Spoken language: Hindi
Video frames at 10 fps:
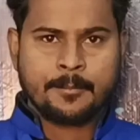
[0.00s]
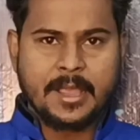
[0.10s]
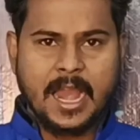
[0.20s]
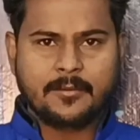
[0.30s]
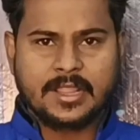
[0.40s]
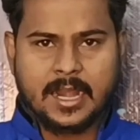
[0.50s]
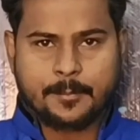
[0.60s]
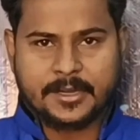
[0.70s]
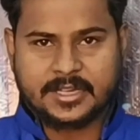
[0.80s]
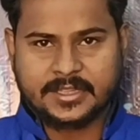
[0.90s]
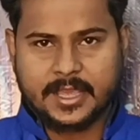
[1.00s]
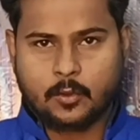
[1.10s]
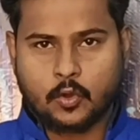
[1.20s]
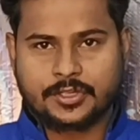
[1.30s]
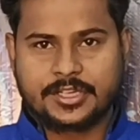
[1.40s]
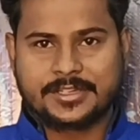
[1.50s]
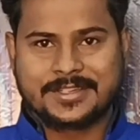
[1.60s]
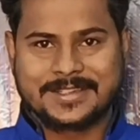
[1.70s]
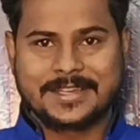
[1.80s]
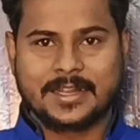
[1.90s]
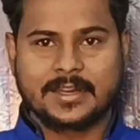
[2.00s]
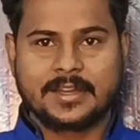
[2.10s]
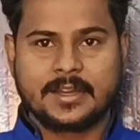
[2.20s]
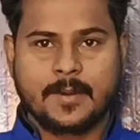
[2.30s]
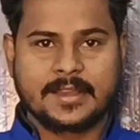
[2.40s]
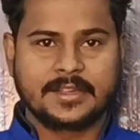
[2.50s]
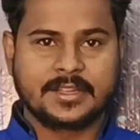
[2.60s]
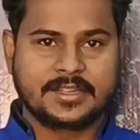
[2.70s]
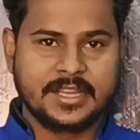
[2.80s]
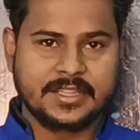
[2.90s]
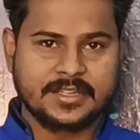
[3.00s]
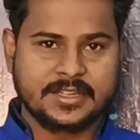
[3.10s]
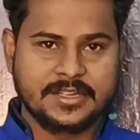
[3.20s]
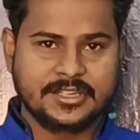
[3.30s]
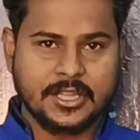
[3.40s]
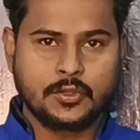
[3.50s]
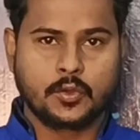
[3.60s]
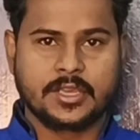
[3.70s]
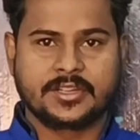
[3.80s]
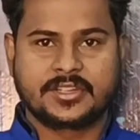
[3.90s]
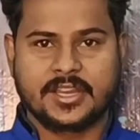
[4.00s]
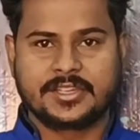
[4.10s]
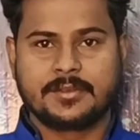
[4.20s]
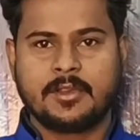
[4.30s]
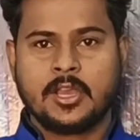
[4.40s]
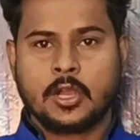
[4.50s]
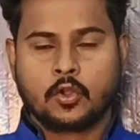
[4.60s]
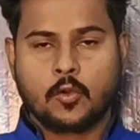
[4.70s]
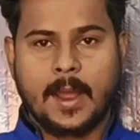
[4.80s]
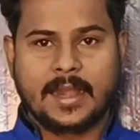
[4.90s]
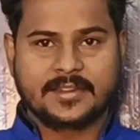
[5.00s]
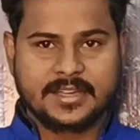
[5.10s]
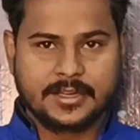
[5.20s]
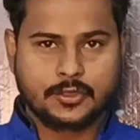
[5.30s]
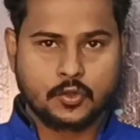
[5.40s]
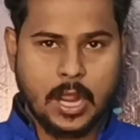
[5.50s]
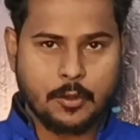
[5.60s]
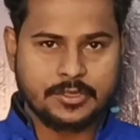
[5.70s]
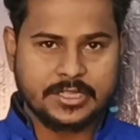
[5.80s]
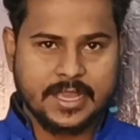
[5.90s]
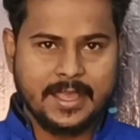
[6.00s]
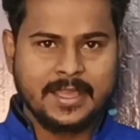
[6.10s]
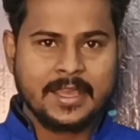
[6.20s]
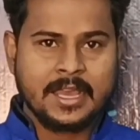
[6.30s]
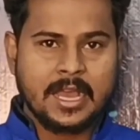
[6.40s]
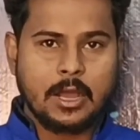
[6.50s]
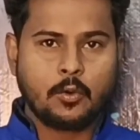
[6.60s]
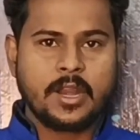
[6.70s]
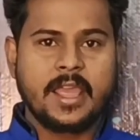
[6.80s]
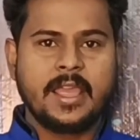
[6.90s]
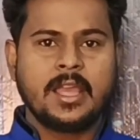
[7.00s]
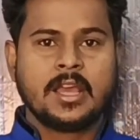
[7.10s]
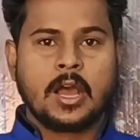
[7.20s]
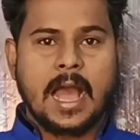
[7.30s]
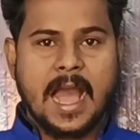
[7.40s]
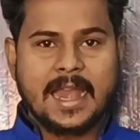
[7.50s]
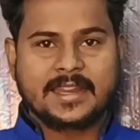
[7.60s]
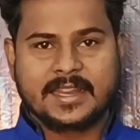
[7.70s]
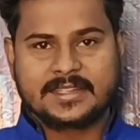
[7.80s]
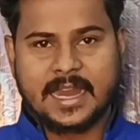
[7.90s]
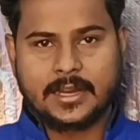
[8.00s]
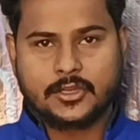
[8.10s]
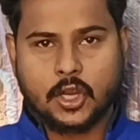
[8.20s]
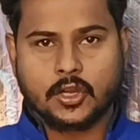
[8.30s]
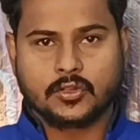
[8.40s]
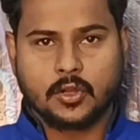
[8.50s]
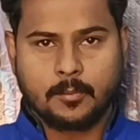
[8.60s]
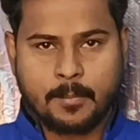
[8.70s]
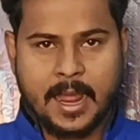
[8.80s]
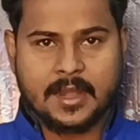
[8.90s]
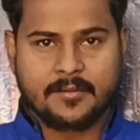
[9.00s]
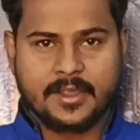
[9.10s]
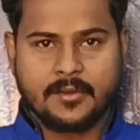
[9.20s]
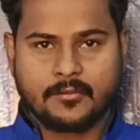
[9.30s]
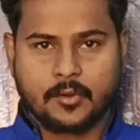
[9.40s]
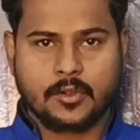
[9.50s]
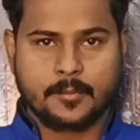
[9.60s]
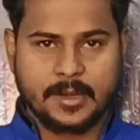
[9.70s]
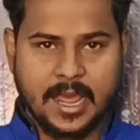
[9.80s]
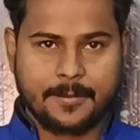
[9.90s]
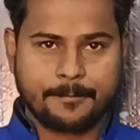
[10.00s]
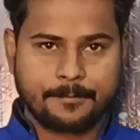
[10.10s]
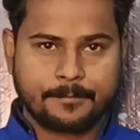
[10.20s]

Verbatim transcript: बिहार विधान परिषद के कोसी शिक्षक निर्वाचित क्षेत्र से जदयू के संजीव कुमार सिंह चुनाव जीत गए और उन्हें आठ हजार छह सौ बानवे वोट मिला